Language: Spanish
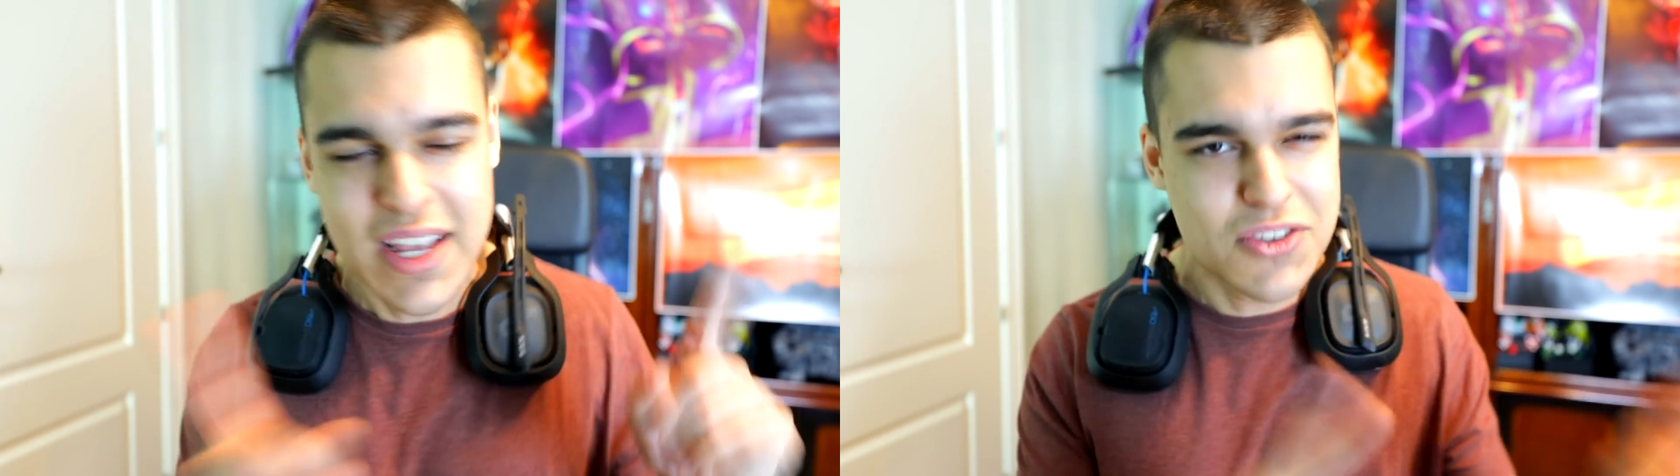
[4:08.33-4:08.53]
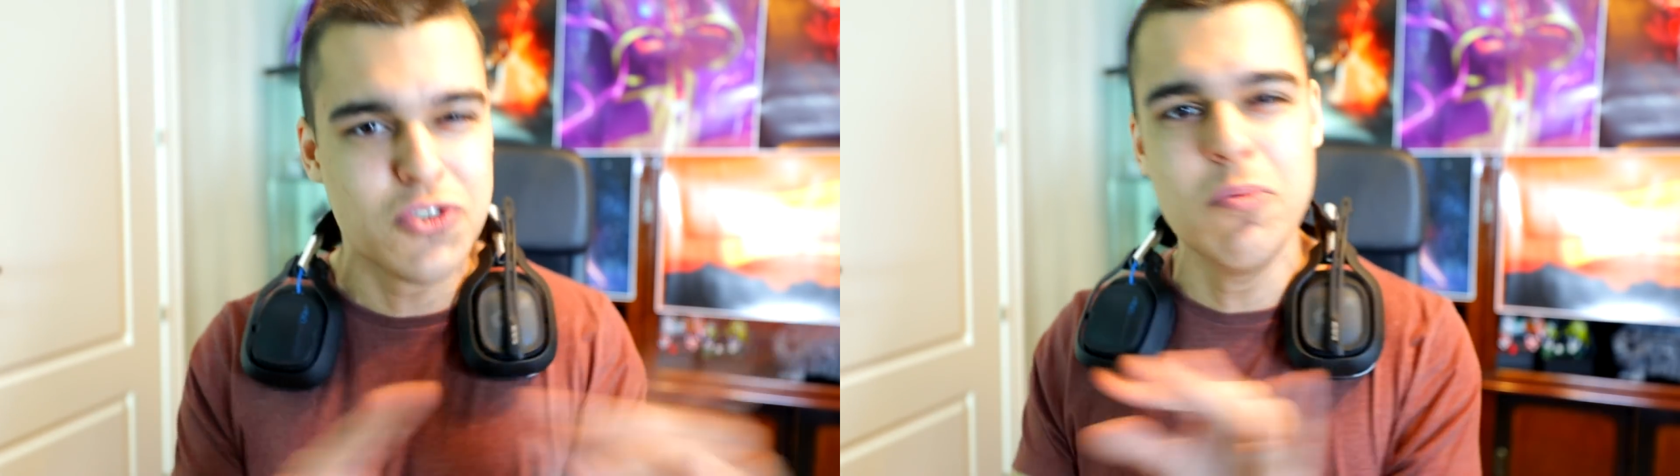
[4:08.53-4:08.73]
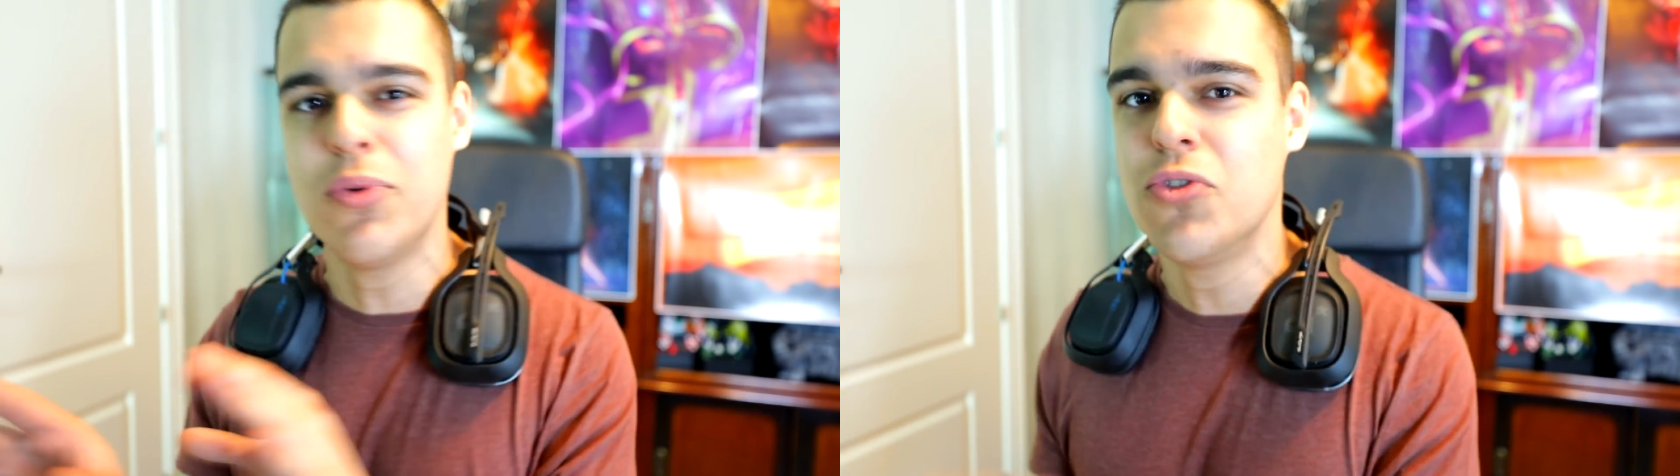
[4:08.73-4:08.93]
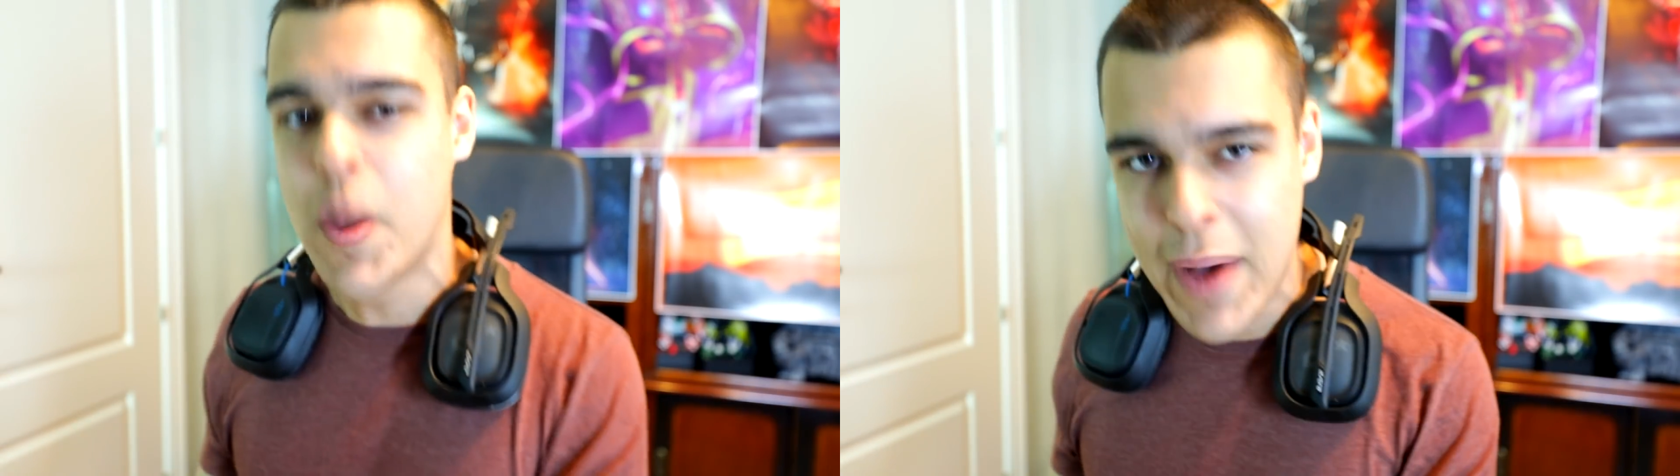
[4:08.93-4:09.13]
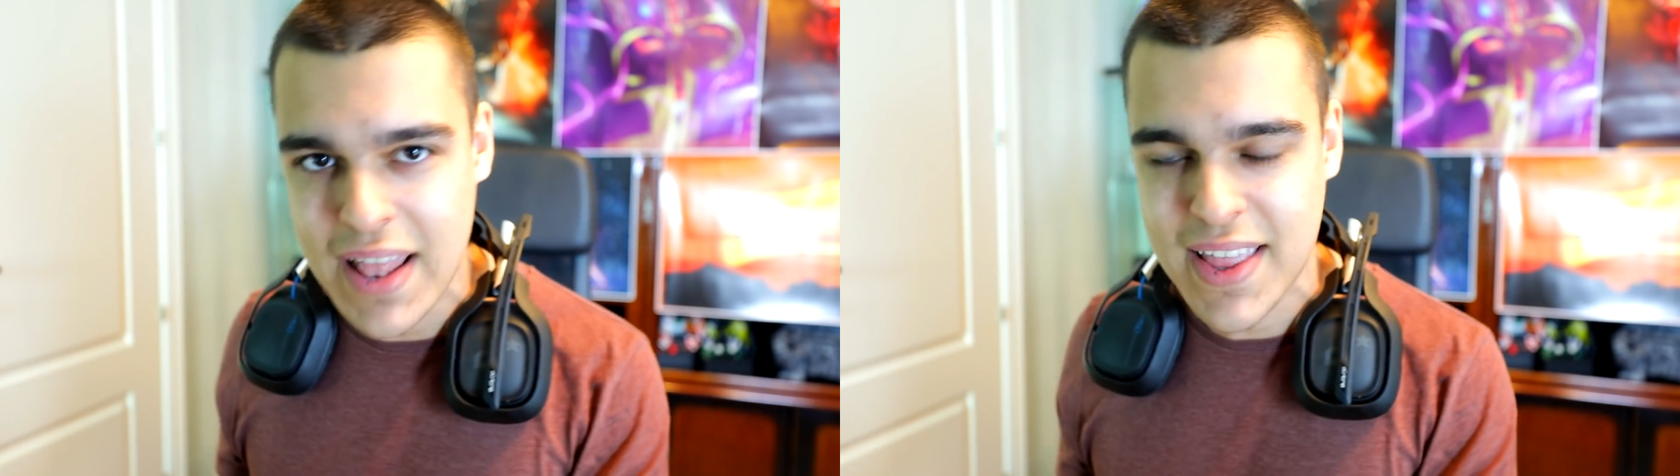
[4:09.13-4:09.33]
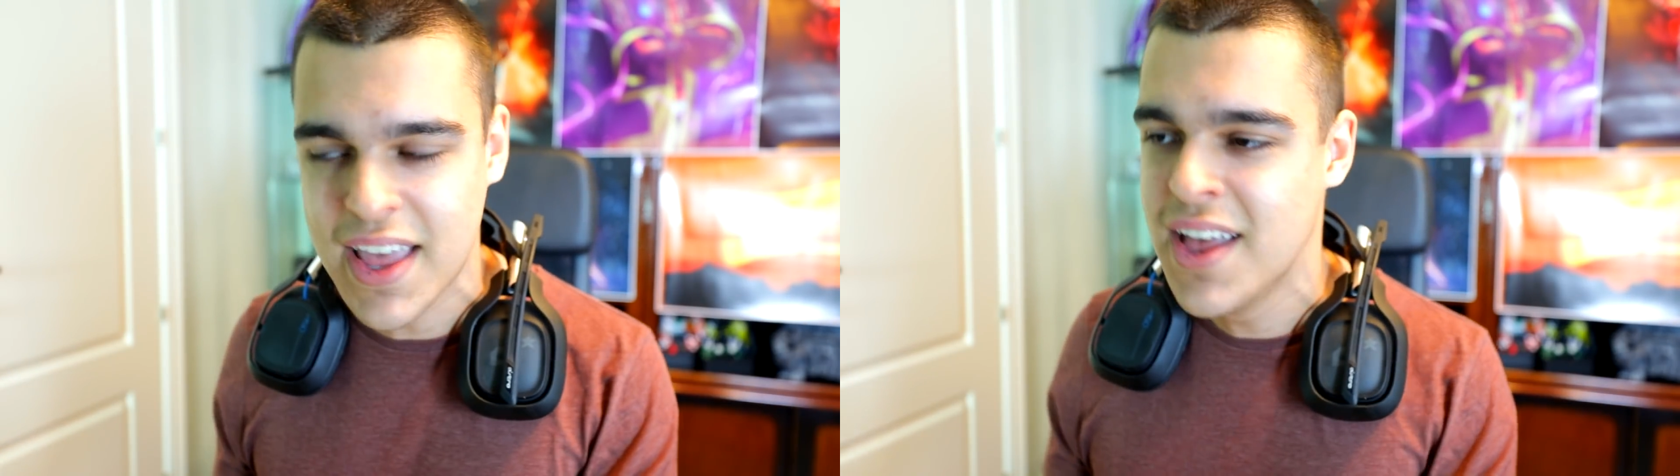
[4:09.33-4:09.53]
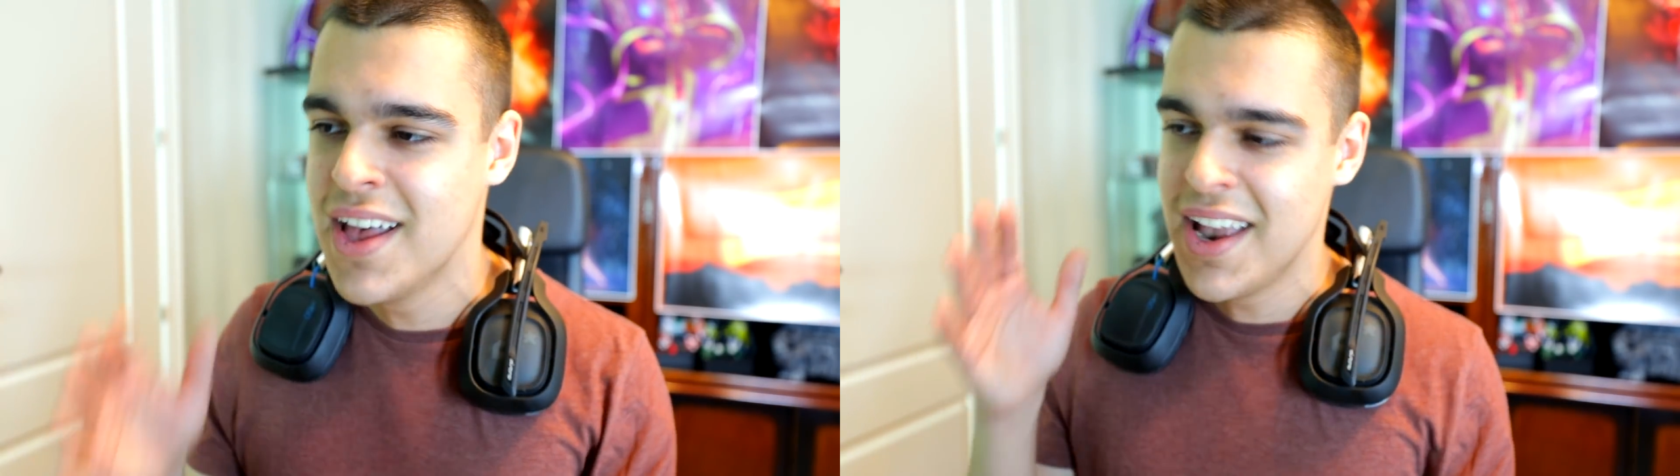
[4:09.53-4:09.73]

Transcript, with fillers: que esto es un punto aparte.